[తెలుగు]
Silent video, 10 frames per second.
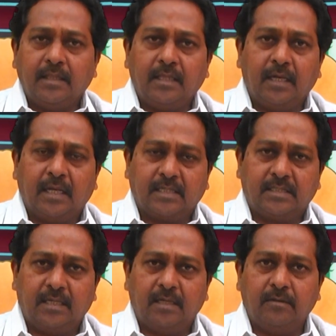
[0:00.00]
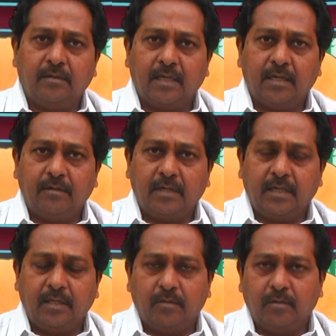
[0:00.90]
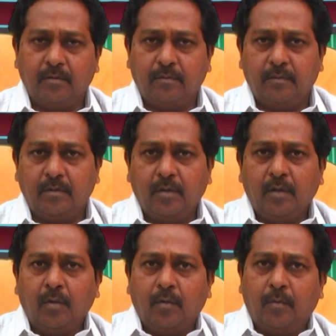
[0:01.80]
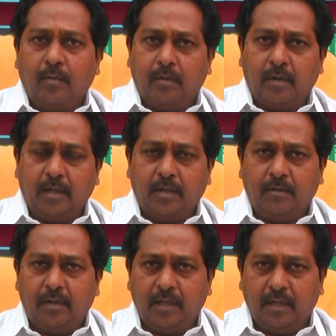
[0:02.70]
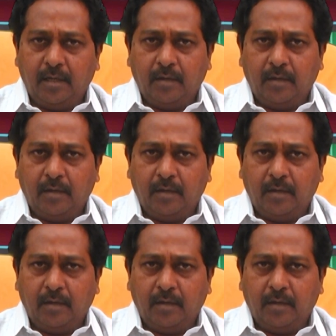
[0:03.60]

దీని లక్షణాలు ఎలా ఉంటాయంటే ఇది ఒకటి నుండి